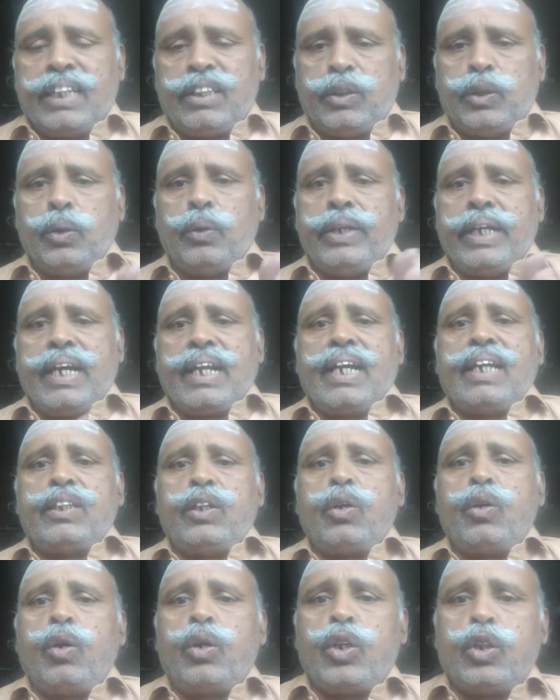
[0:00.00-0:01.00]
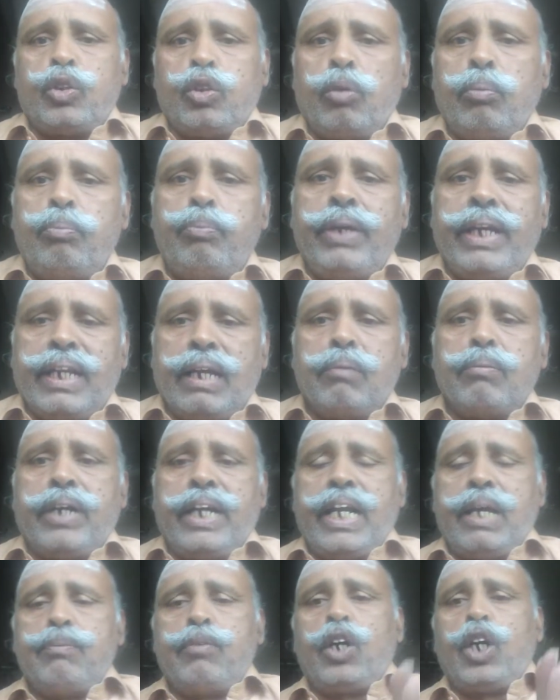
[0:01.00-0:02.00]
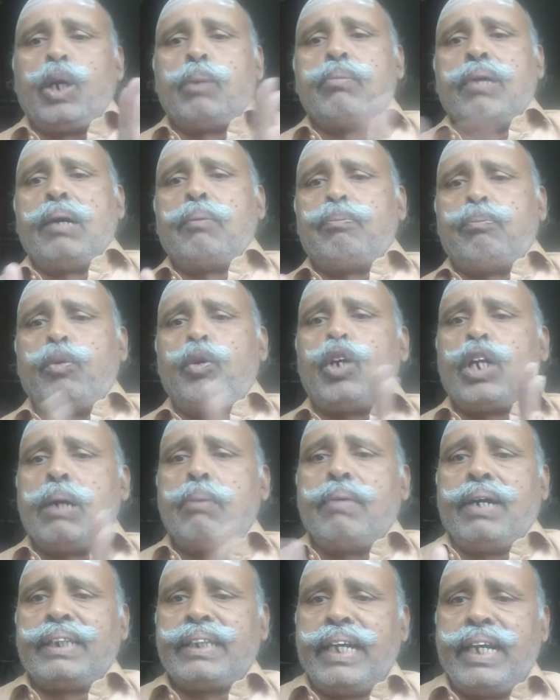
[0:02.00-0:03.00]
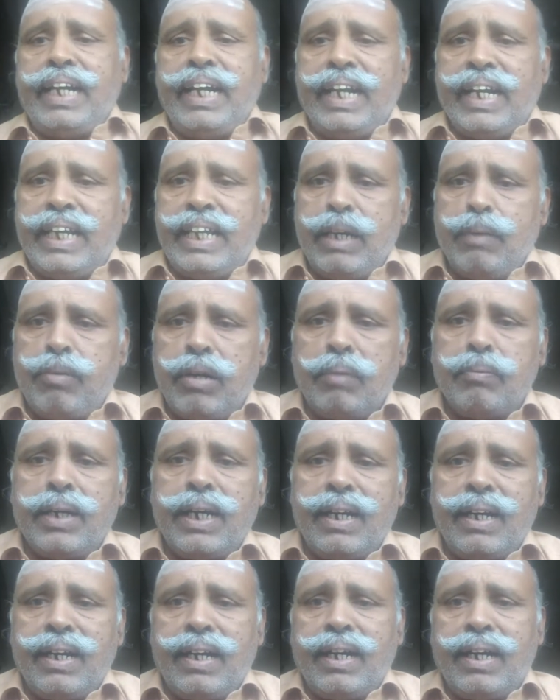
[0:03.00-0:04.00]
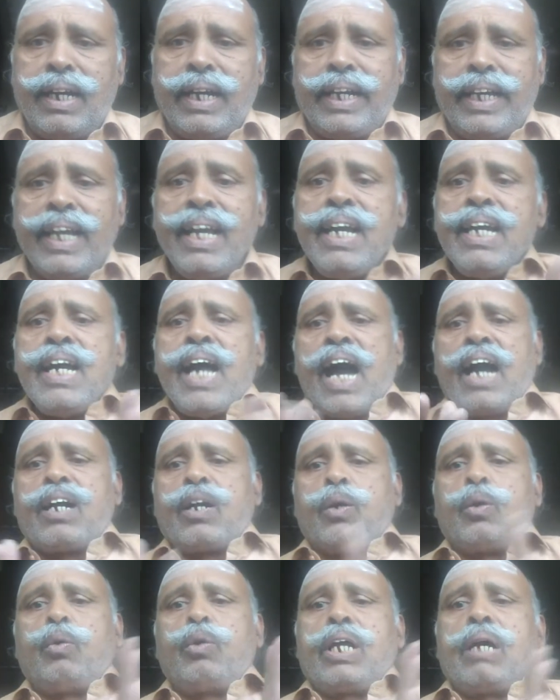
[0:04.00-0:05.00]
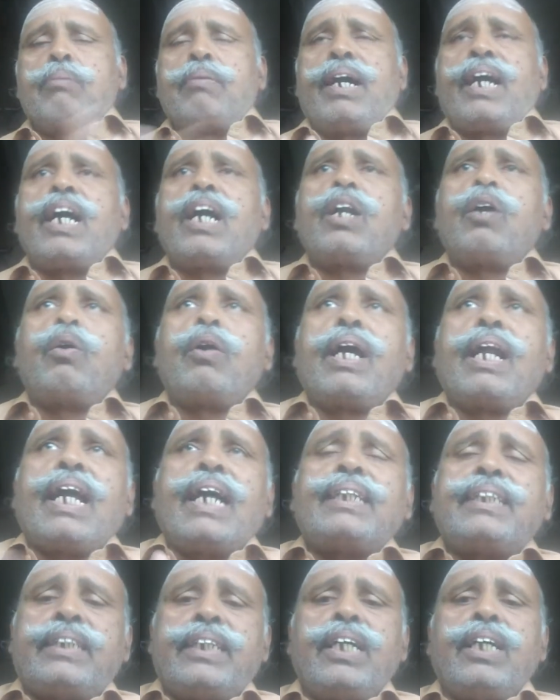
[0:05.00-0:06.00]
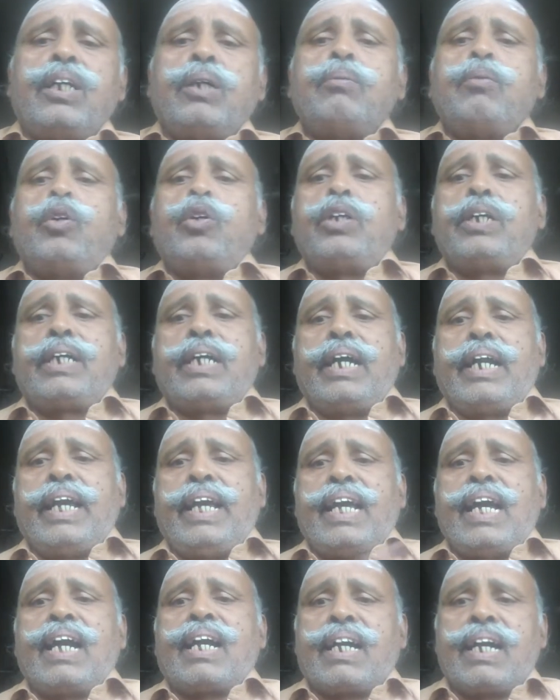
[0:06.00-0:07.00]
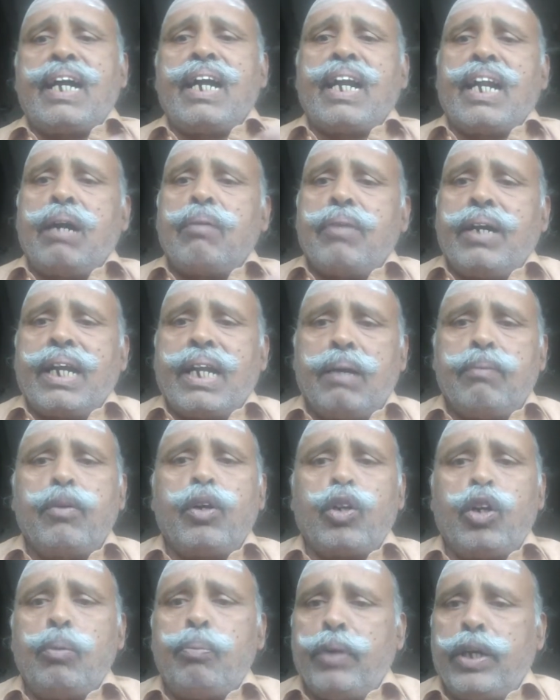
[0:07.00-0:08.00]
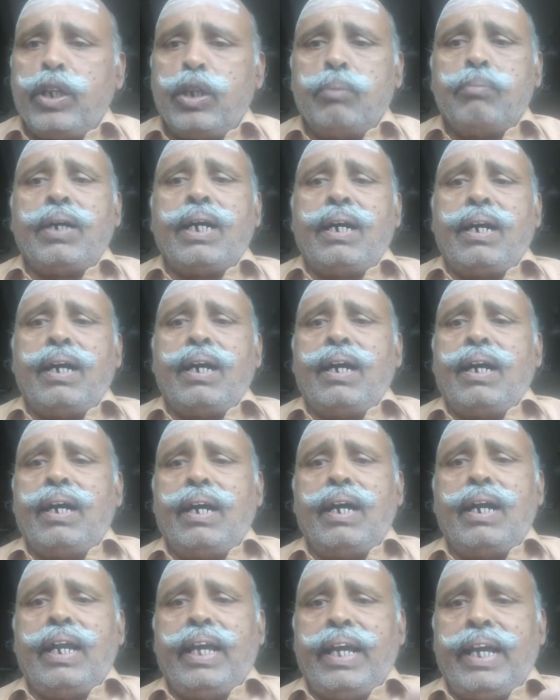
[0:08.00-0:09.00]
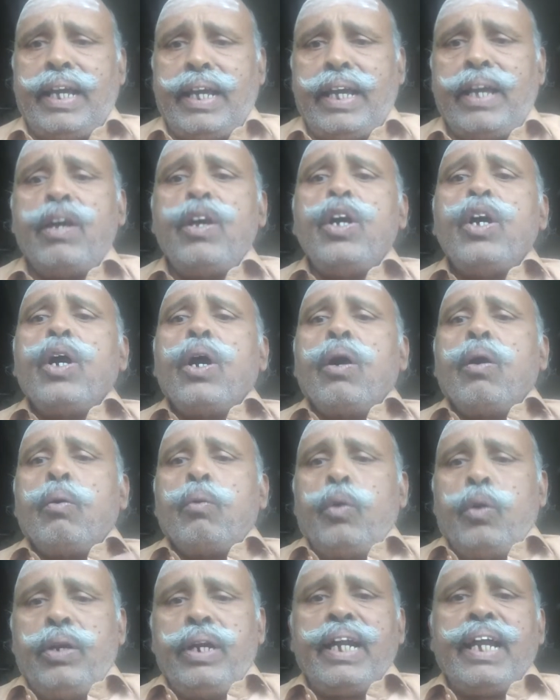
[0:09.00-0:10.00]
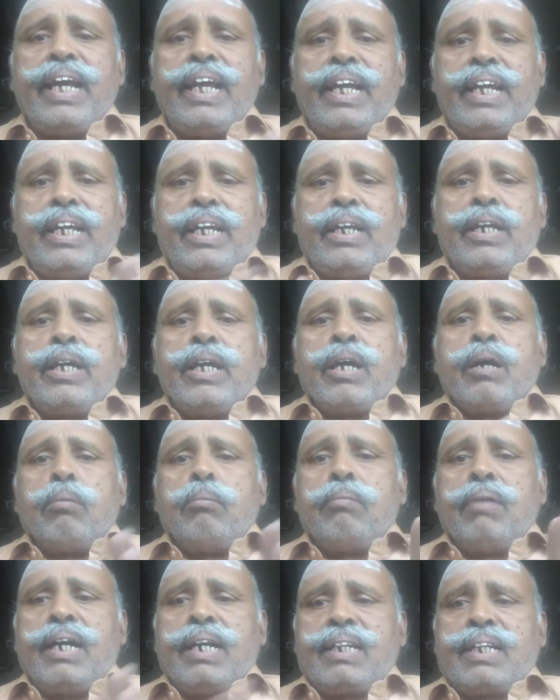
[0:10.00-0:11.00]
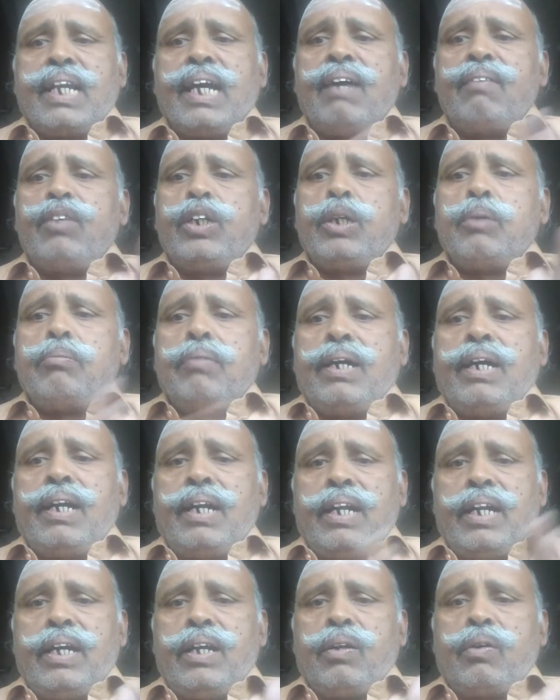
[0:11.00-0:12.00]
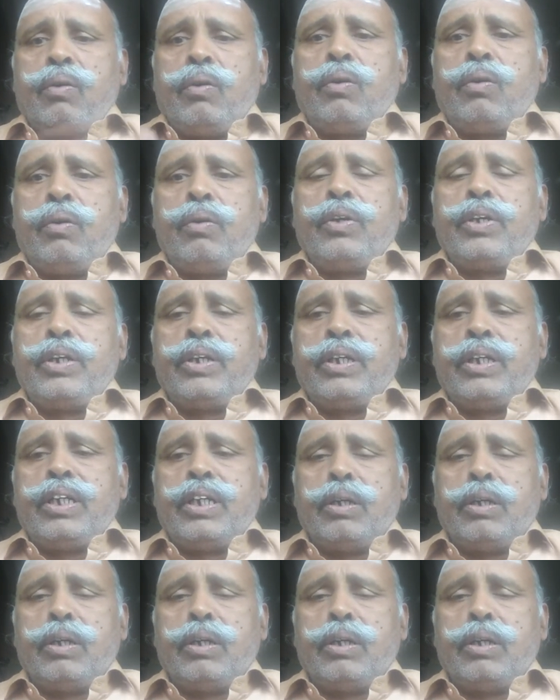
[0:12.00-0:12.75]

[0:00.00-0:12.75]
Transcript: அத்துயரது கொடு சுப்பிரமணி போடும் அப்புறம் அதனிட தைவமாகி அக்குற மகளுடன் அச்சிறு முருகனை அக்கணமன நமரு பெருமாளே உன்னை மட்டவிழ் விழ்மலர்கோடு